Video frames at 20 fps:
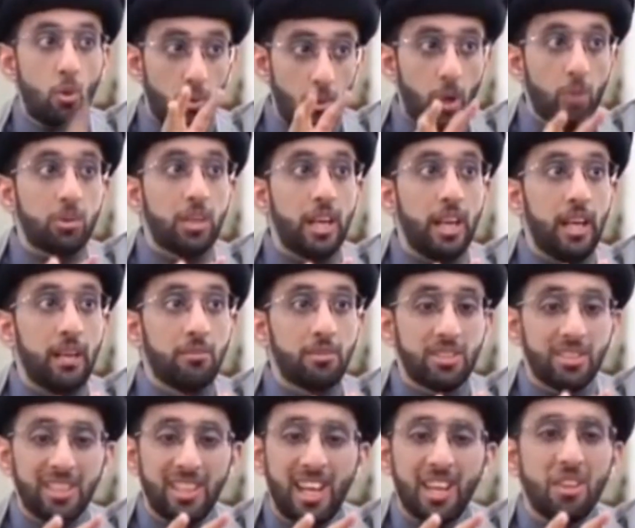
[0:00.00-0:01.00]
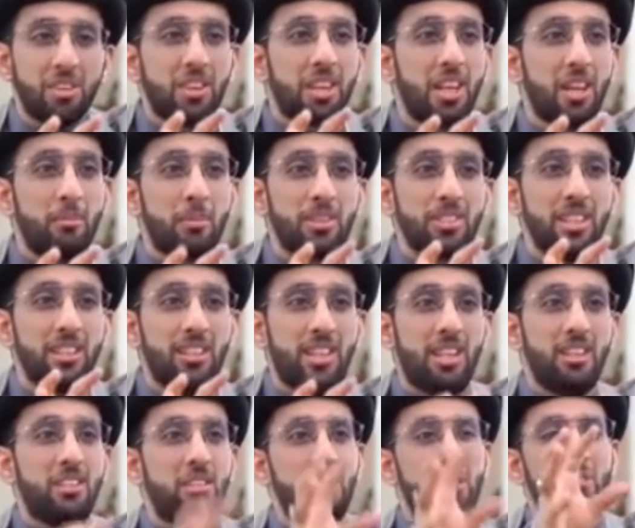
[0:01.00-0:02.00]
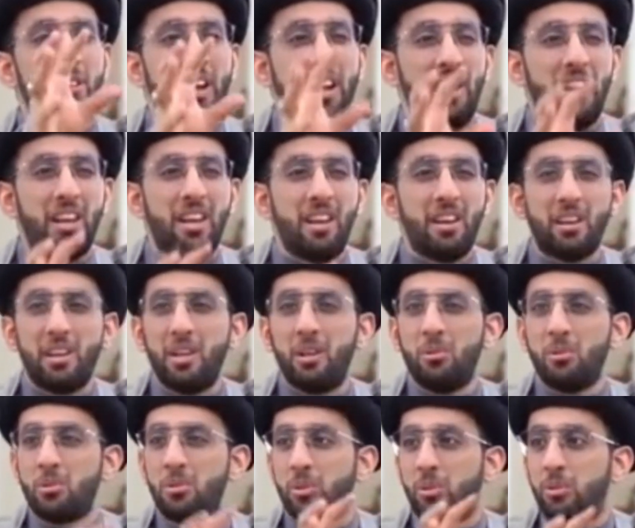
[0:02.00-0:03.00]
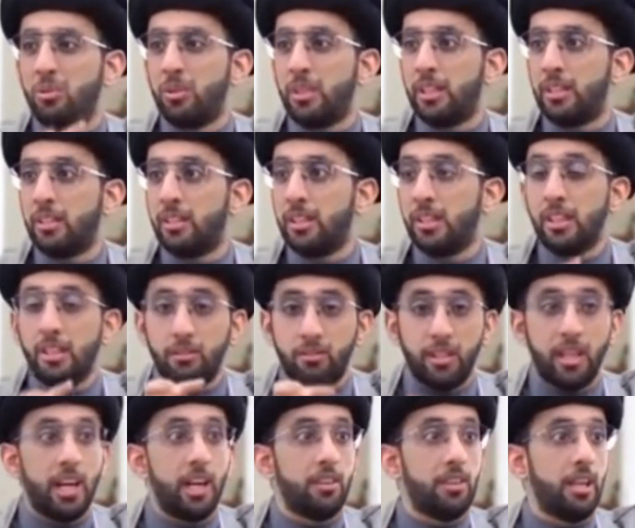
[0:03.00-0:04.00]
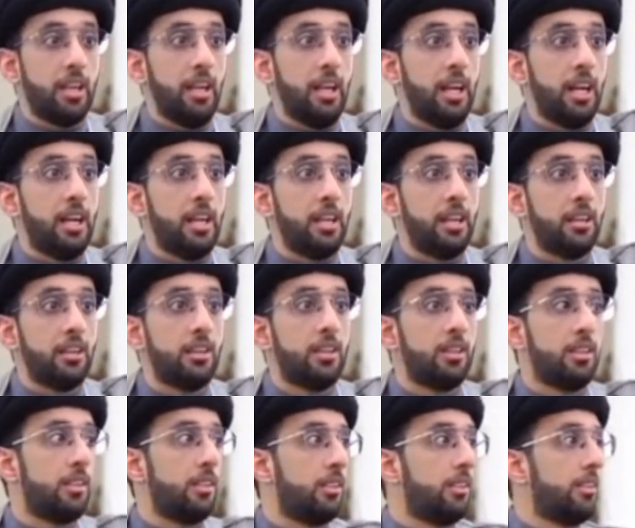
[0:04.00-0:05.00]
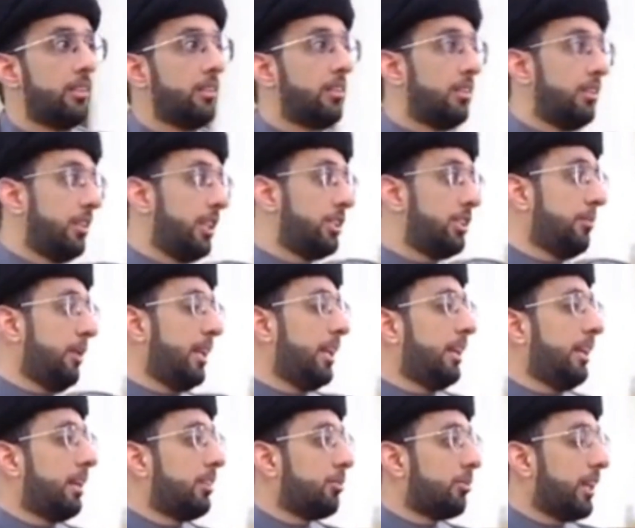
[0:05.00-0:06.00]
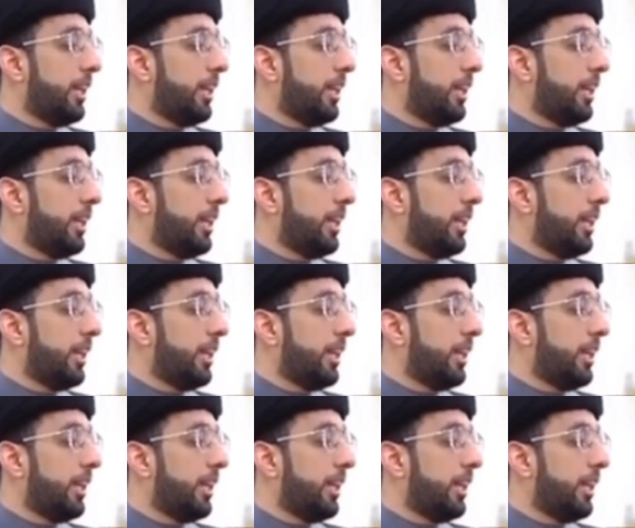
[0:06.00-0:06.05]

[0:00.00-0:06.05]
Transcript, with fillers: ولو طعمت هذا الضرر بسيط يعني ارتفاع حرارة وسخونة في هذه الحالة يجب عليك أن